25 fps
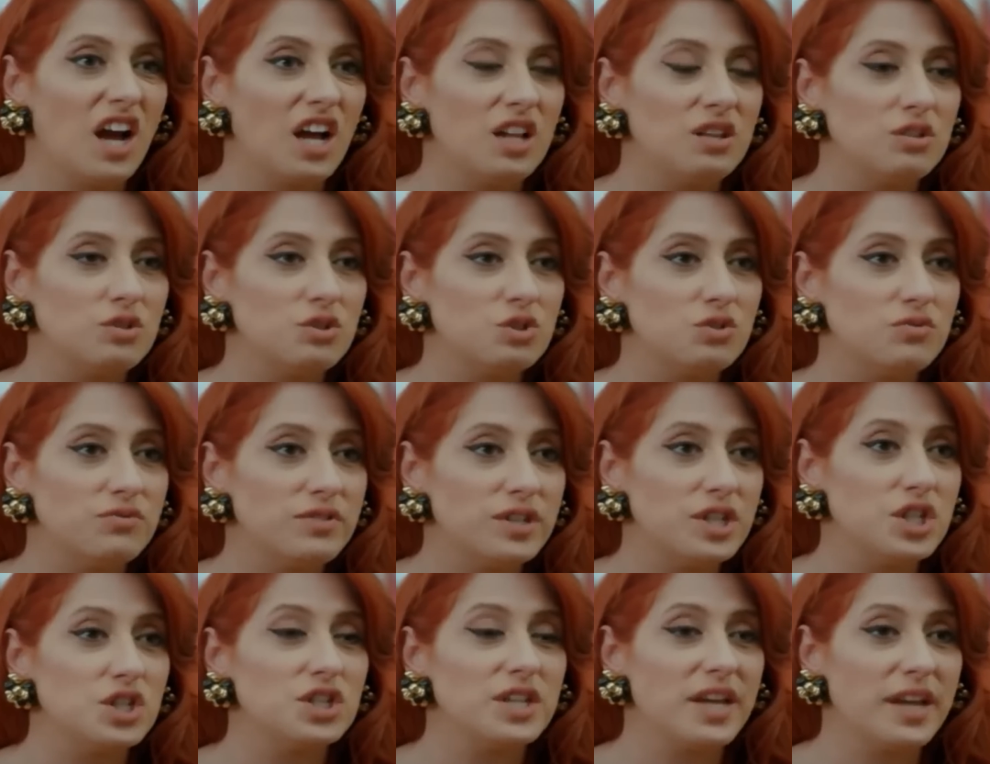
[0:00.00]
إذا قلت
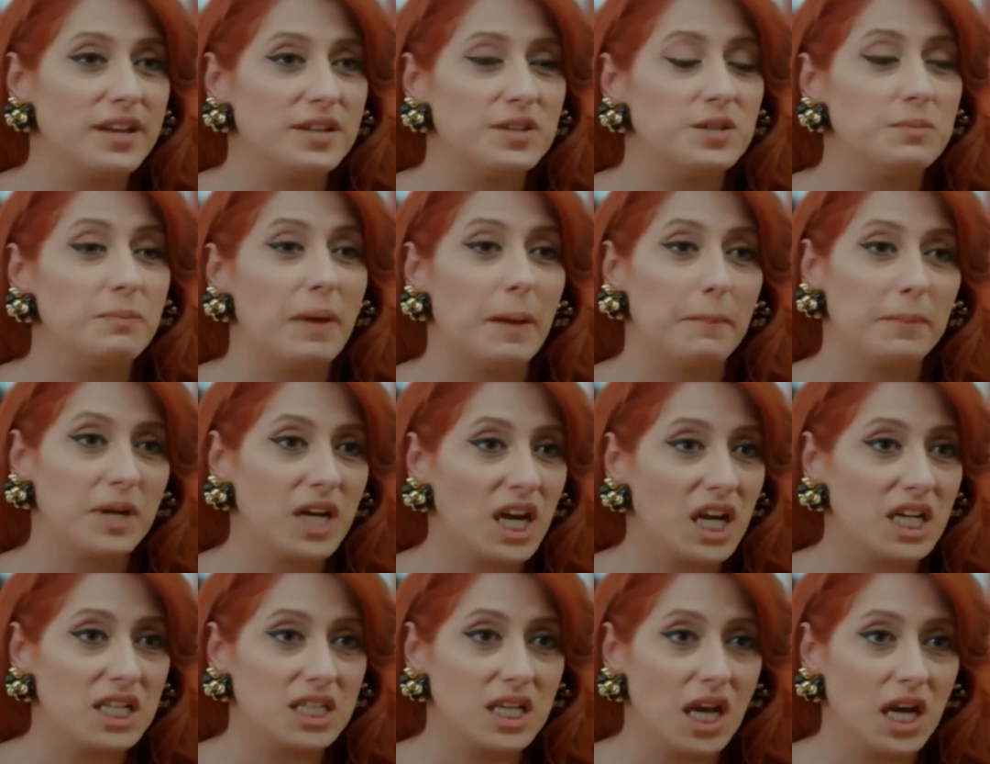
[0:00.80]
لك إني رحت
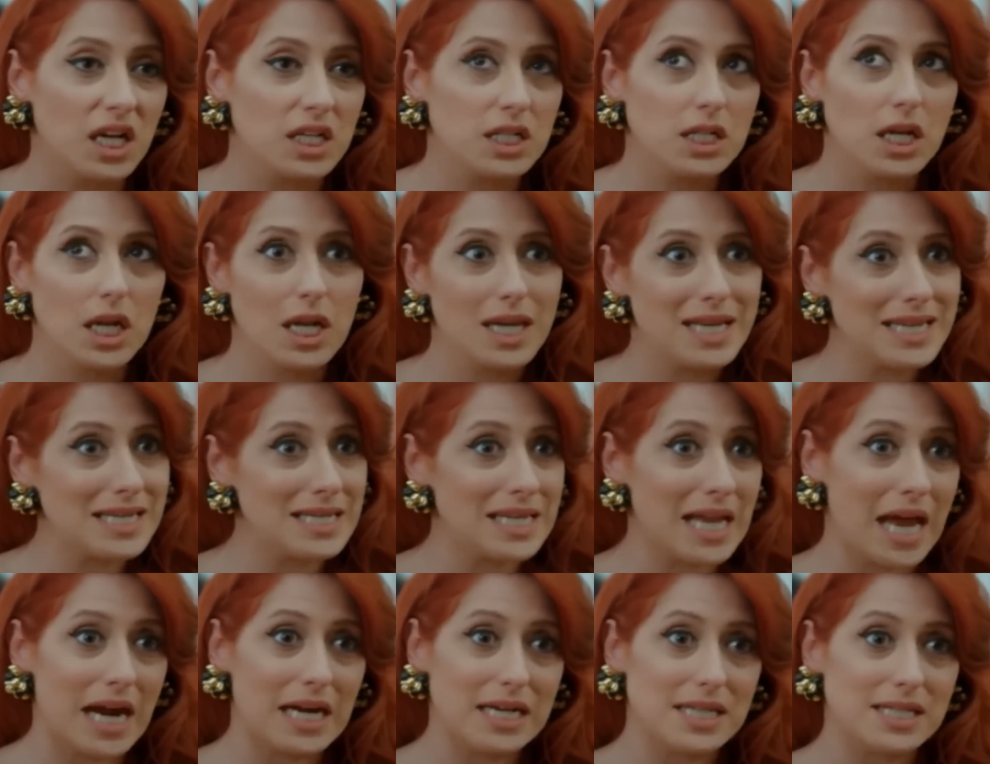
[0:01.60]
واشتريت ثياب من
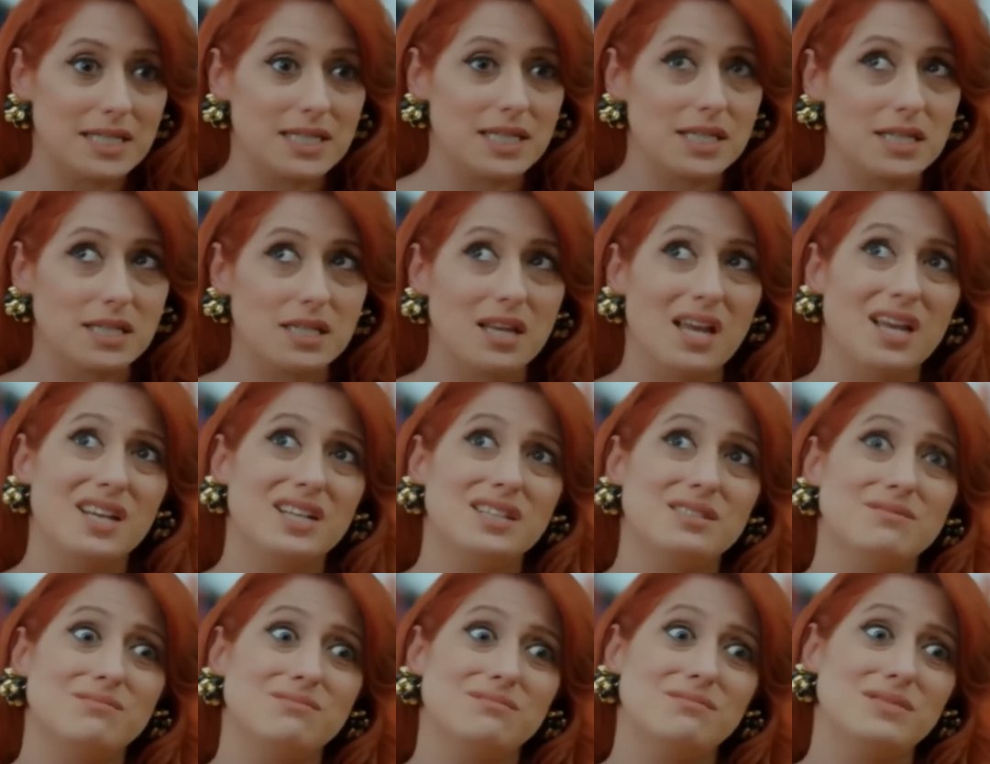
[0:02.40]
التنزيلات
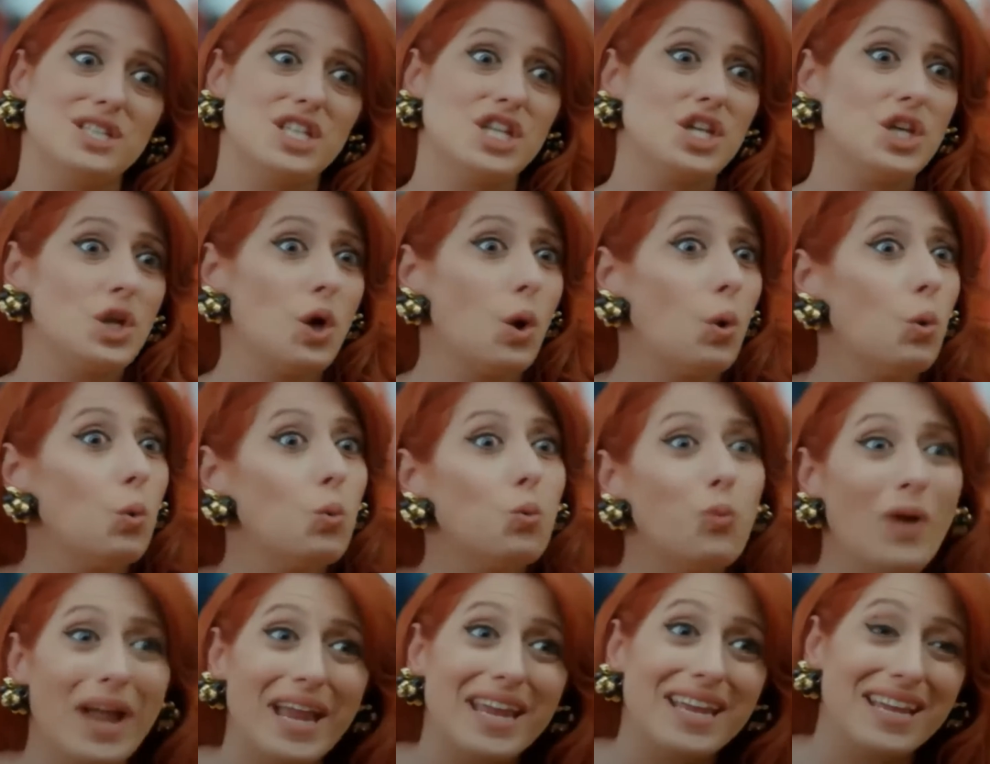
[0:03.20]
نو no
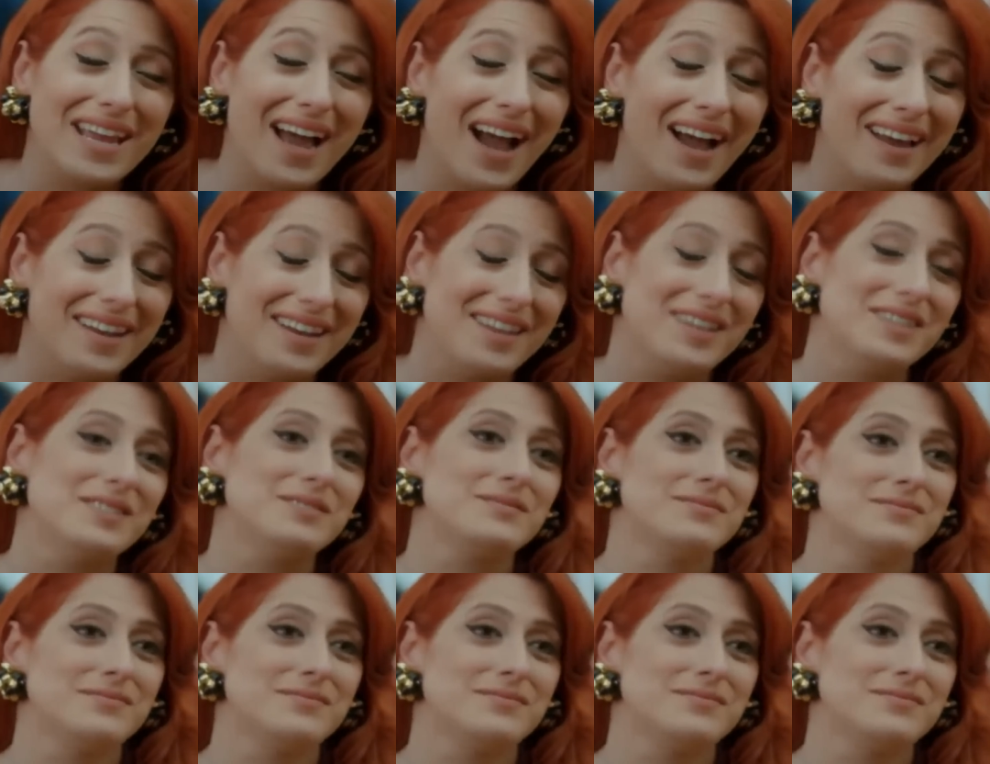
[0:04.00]
واي يعني